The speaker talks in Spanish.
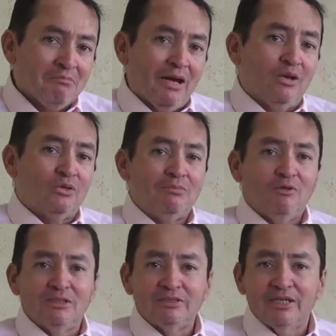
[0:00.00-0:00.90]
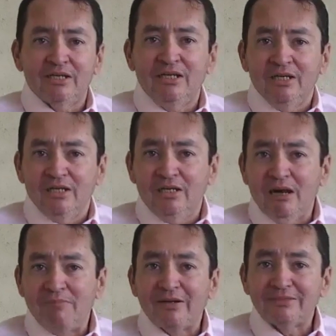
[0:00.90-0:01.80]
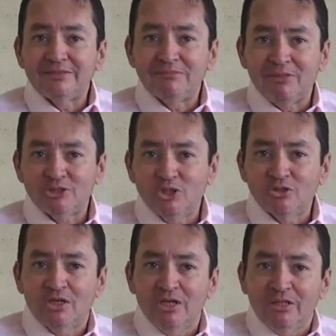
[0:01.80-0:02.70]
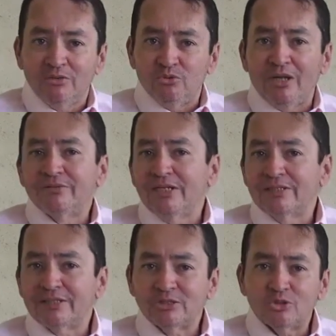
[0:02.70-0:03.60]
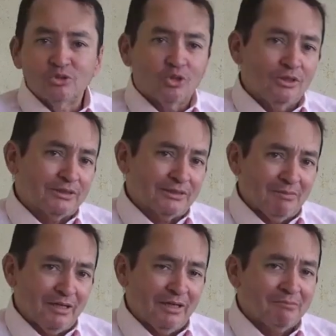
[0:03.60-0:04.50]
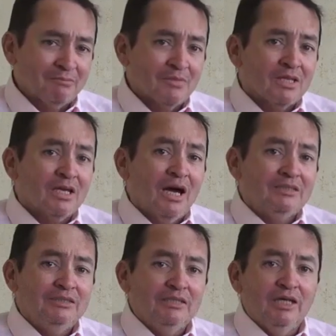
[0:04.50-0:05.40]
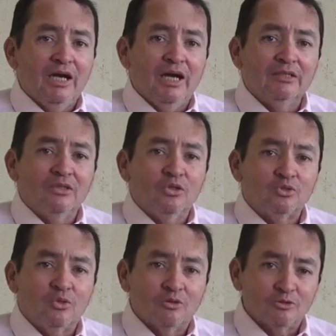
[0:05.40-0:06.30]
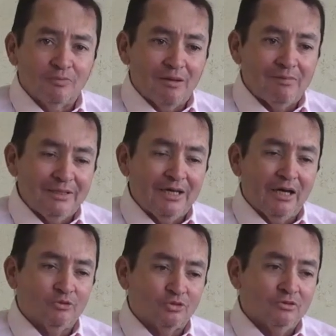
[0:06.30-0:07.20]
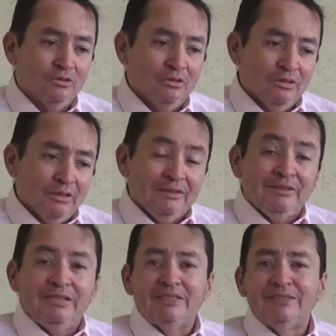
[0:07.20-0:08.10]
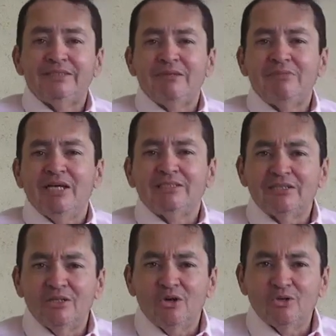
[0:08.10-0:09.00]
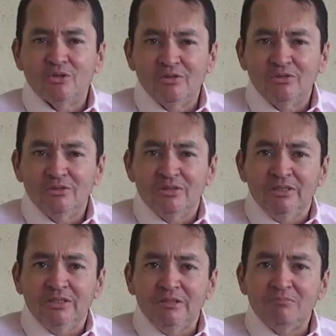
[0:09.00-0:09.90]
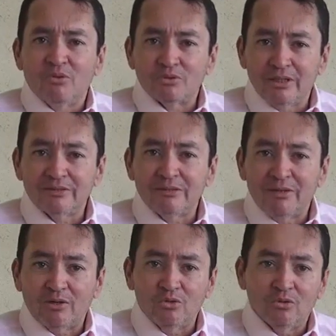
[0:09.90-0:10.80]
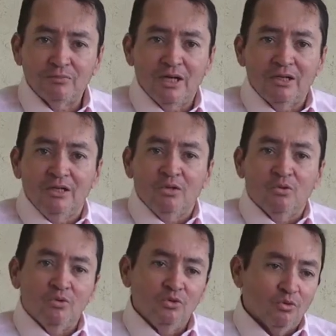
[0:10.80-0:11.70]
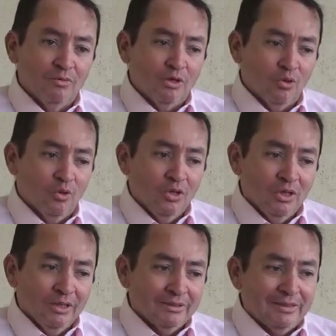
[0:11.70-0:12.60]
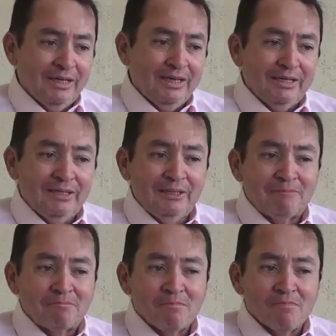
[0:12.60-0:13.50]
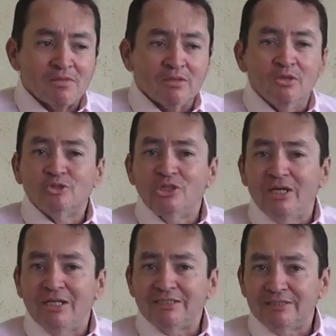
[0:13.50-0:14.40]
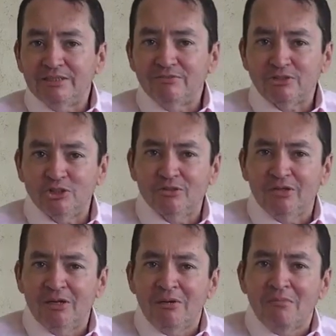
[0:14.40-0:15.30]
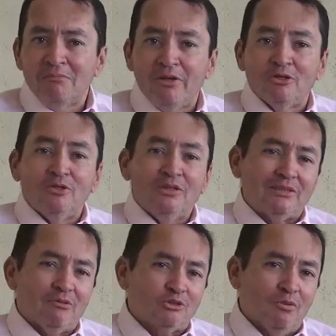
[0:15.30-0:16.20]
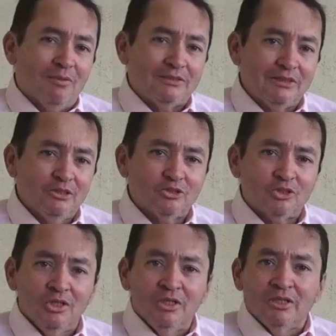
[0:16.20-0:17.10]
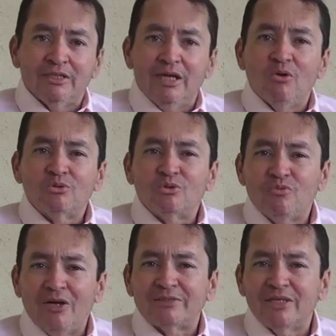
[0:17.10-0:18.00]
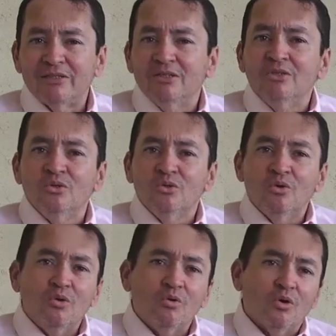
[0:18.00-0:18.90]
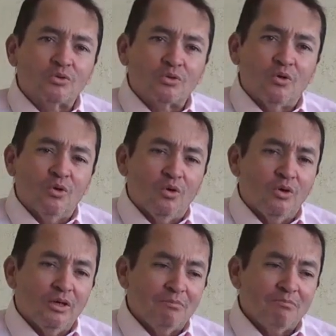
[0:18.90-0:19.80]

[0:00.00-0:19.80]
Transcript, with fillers: para lo que puede ser la participación durante el transcurso de esta semana allí en los Juegos Panamericanos. 16 medallas de oro, importante para Colombia, un número que nos llena de satisfacción, pero estamos convencidos que aún faltan otro